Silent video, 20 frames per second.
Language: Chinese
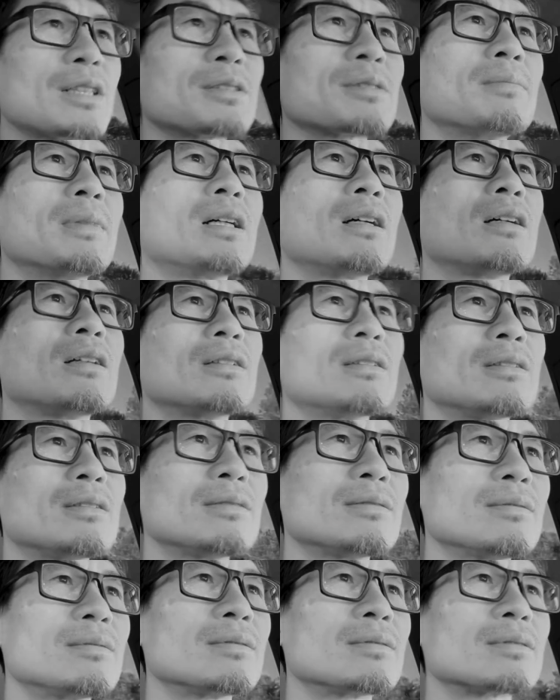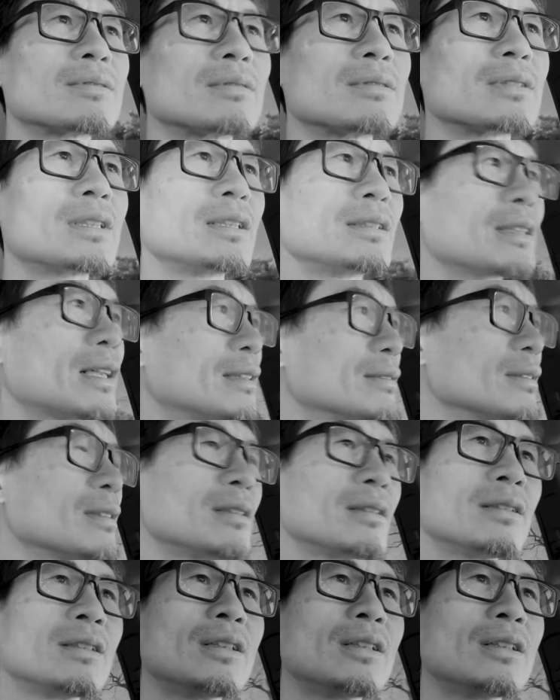怎么好，挺难的。